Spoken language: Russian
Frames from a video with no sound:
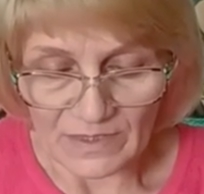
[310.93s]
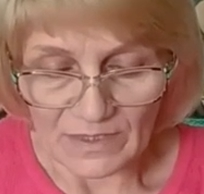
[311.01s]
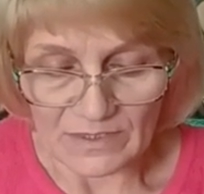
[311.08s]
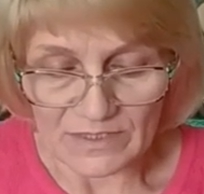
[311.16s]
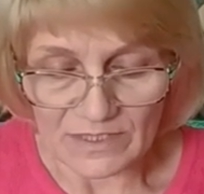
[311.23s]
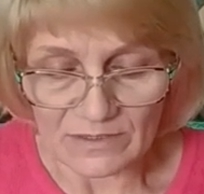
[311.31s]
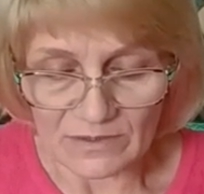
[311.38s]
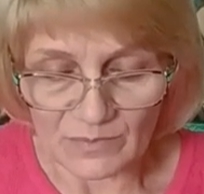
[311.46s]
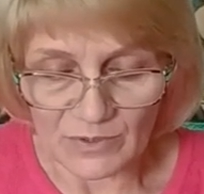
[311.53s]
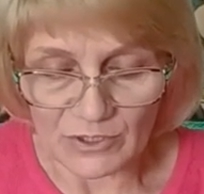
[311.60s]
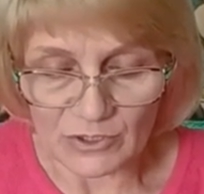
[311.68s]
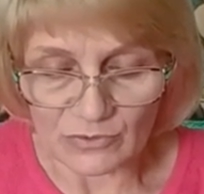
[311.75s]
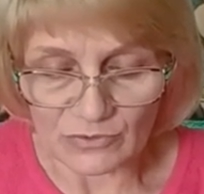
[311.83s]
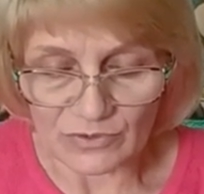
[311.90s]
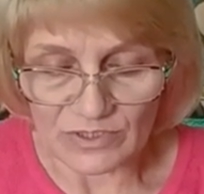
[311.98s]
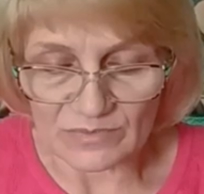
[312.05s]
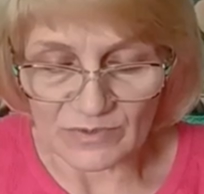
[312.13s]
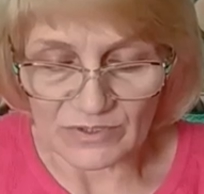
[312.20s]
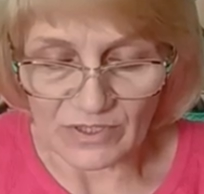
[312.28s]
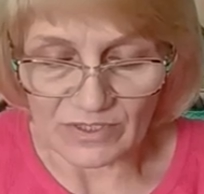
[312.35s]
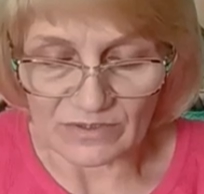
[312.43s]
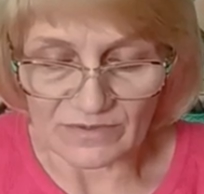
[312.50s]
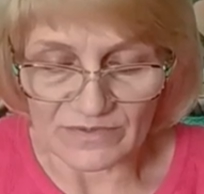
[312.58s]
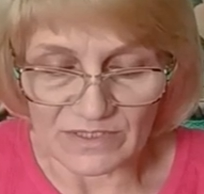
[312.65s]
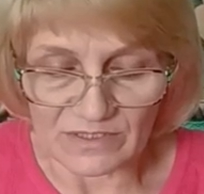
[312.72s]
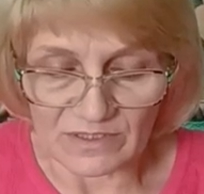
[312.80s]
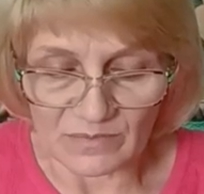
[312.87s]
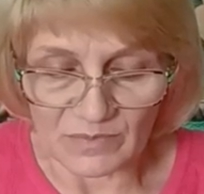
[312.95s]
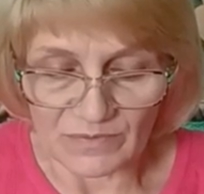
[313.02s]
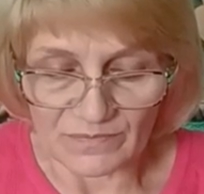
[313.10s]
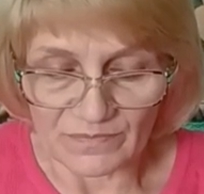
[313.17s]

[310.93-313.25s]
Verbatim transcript: Лиса напряженно смотрела в степь.